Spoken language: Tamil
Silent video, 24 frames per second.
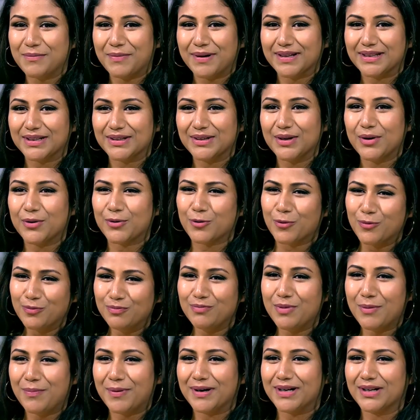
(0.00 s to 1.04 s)
பார்த்தீங்கன்னா
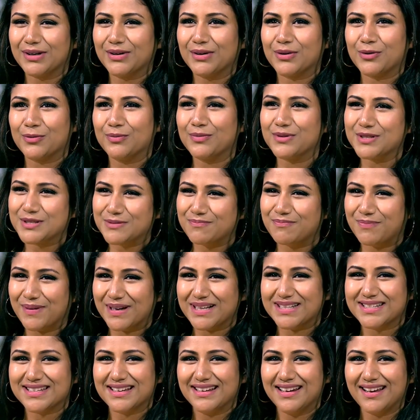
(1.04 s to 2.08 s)
ரொம்ப பர்டிகுலர் ரொம்ப
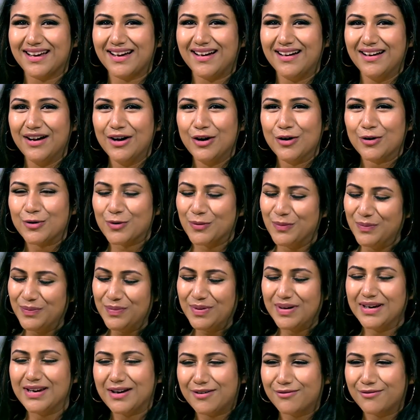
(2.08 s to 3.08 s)
ஸ்பெஷலாக ரொம்ப